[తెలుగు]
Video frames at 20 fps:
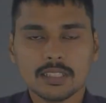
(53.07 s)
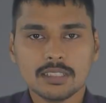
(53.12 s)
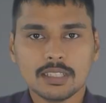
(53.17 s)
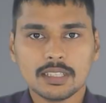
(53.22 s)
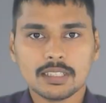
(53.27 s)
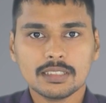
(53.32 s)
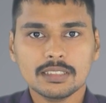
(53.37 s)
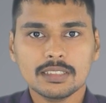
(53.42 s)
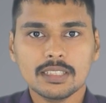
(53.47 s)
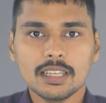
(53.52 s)
చేయడం
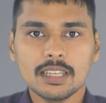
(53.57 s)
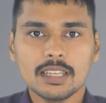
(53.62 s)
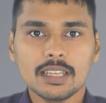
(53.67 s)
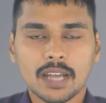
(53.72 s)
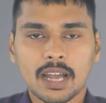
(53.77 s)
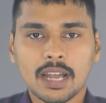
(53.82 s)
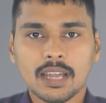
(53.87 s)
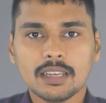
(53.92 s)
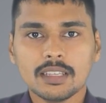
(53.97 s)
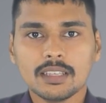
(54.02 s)
జరిగింది
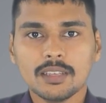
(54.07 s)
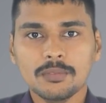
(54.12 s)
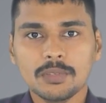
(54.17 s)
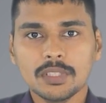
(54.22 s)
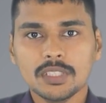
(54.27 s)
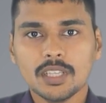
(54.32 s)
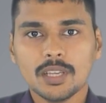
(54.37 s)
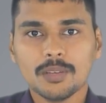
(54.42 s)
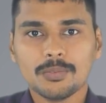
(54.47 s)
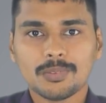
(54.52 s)
దానికి
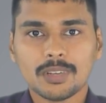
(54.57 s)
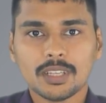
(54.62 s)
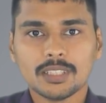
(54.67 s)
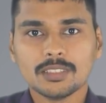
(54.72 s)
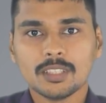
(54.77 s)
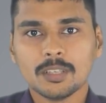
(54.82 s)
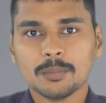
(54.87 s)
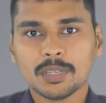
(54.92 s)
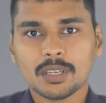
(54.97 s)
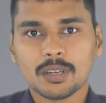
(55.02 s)
విజయ్
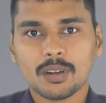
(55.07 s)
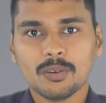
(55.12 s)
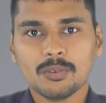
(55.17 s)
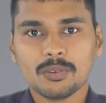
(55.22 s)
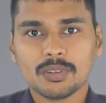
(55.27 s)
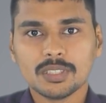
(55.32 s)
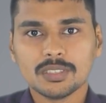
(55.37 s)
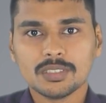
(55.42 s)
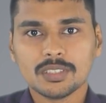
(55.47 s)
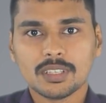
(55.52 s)
ఫ్యాన్స్ ఏమని
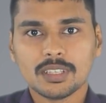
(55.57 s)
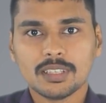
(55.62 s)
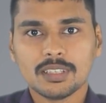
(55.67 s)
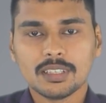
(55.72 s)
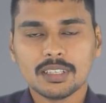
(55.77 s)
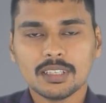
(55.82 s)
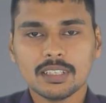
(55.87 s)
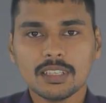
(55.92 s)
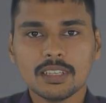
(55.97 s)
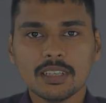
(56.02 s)
కౌంటర్ ఇచ్చారంటే